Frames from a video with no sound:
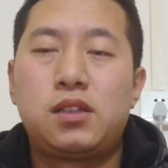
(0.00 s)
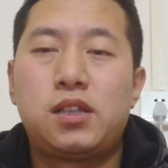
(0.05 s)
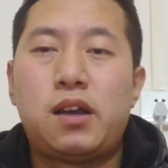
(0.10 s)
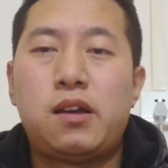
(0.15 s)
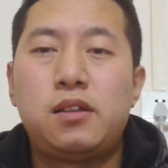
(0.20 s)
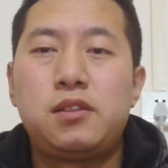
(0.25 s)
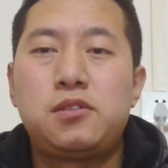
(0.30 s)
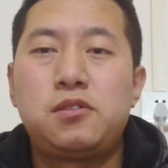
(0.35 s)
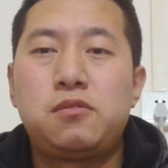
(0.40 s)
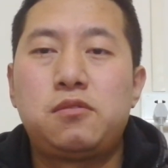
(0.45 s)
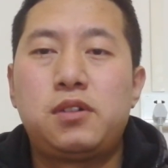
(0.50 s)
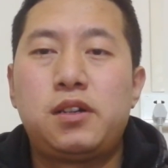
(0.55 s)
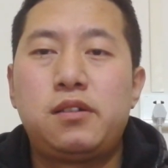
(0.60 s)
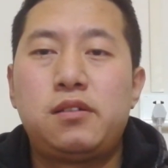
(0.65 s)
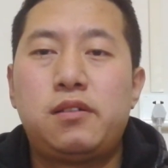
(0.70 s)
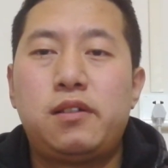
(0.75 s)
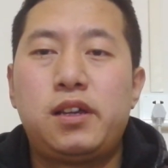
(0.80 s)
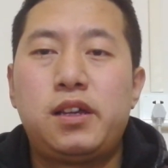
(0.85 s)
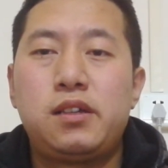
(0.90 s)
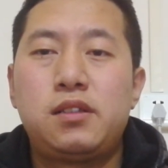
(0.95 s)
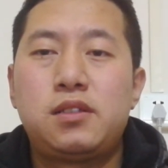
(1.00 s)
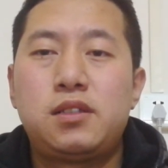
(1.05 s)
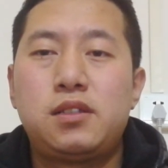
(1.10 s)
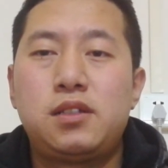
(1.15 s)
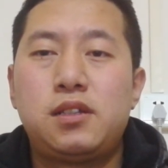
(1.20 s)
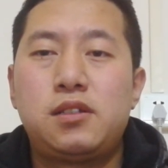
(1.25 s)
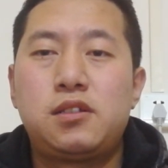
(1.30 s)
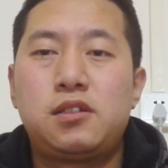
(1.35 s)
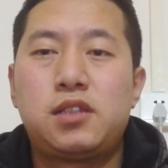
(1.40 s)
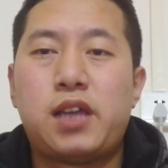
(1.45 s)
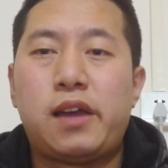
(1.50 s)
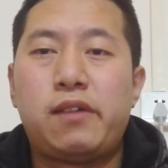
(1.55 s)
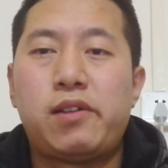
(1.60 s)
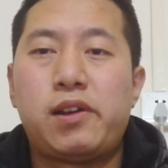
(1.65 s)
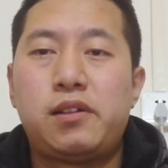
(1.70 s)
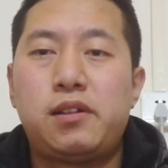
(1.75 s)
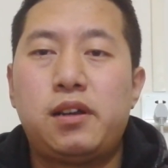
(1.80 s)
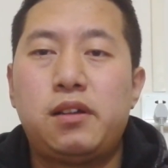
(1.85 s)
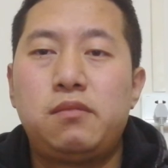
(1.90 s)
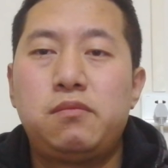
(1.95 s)
他就认为自己是台
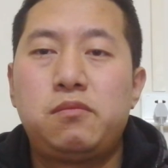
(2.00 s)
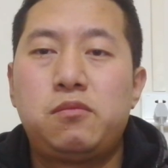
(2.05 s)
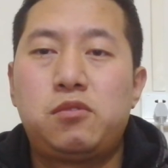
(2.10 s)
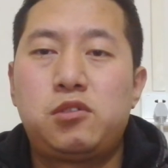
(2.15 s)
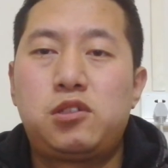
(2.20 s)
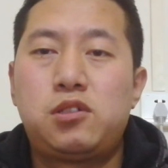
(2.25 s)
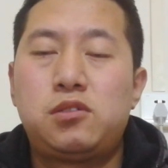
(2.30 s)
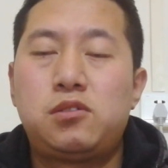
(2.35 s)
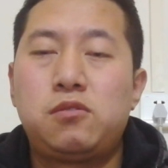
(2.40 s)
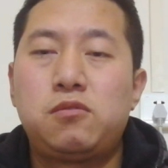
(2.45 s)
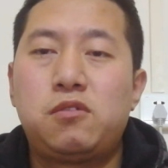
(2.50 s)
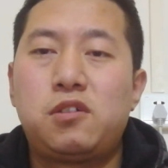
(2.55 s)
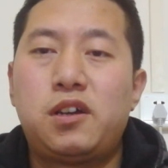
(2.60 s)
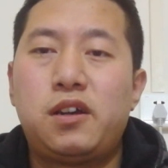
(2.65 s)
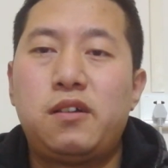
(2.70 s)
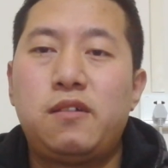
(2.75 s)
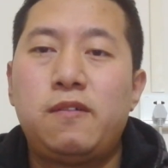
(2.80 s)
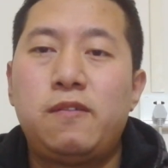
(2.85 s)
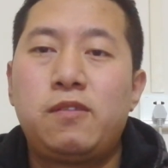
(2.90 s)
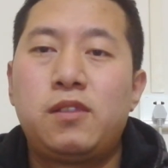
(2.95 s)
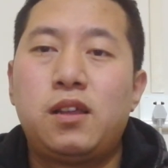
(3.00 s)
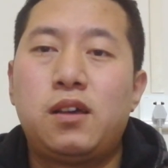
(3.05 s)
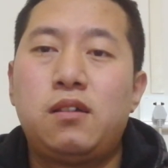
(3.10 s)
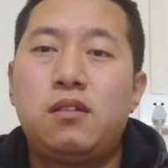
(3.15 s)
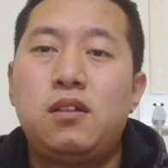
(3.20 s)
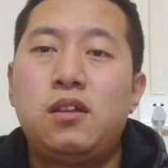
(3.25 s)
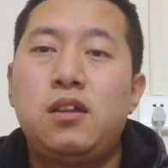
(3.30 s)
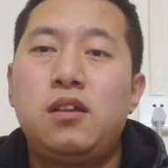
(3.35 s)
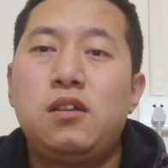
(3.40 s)
湾人，不是中国人啊。